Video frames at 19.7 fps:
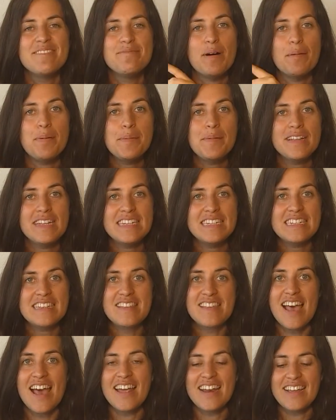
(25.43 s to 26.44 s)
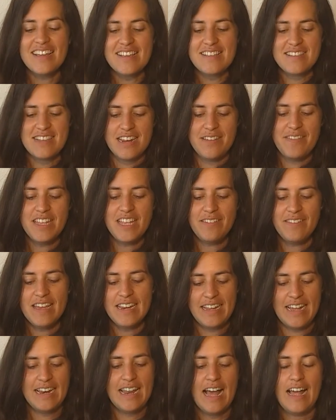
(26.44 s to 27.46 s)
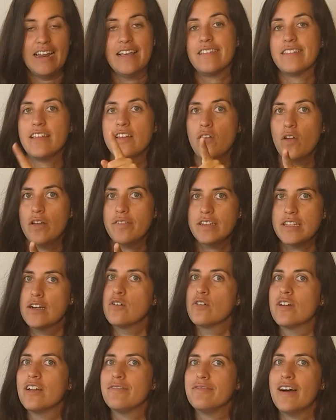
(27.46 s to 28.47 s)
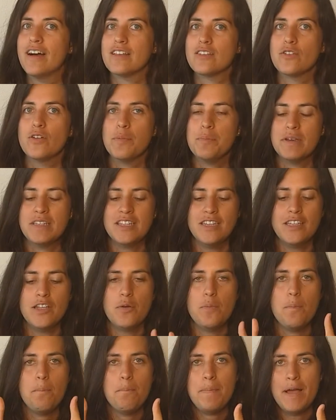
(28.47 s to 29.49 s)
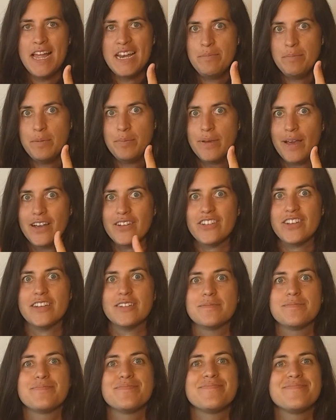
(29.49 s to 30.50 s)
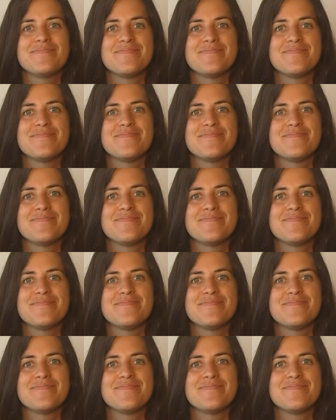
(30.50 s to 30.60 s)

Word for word: Ma prima di iniziare iscrivetevi al canale se non l'avete ancora fatto e mettete un bel mi piace.